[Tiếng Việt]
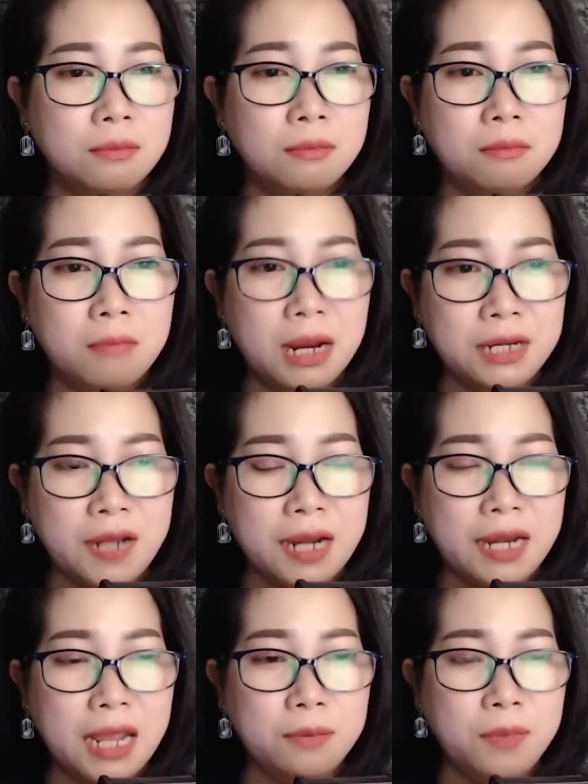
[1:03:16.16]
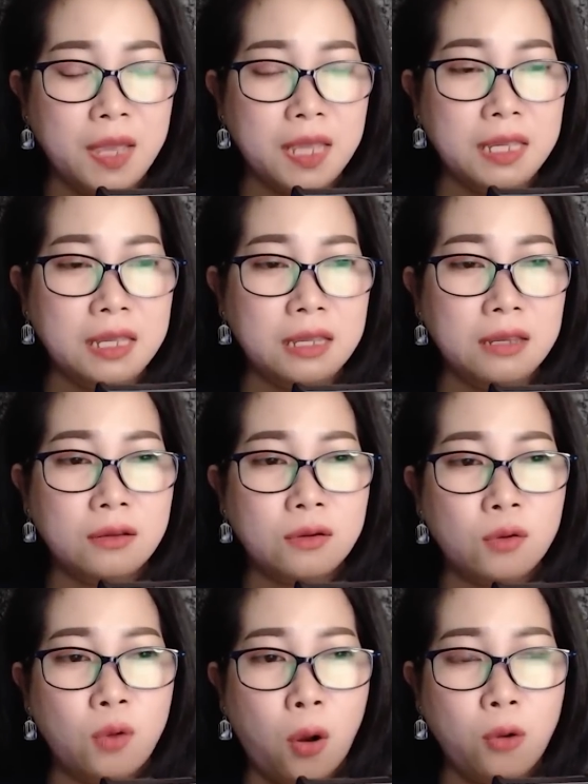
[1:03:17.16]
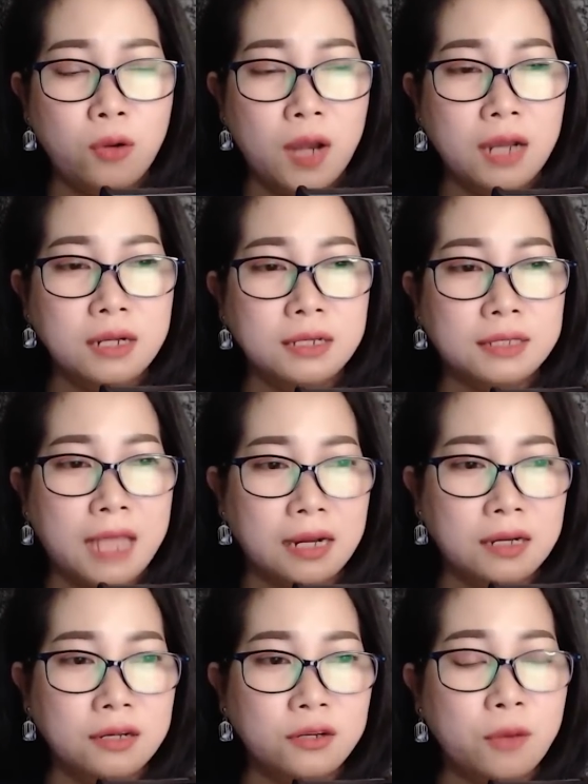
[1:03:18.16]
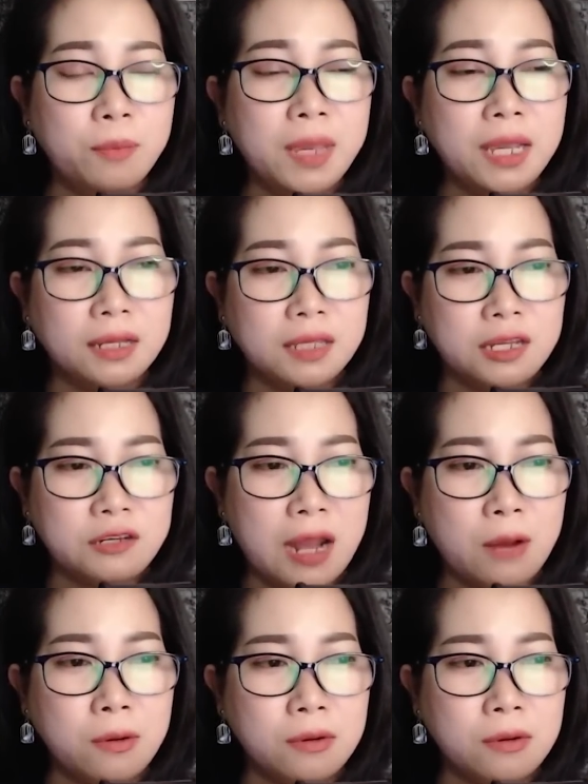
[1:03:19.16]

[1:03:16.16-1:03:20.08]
Bày ra đây vậy, ngộ lỡ thằng Lương nó biết thì sao?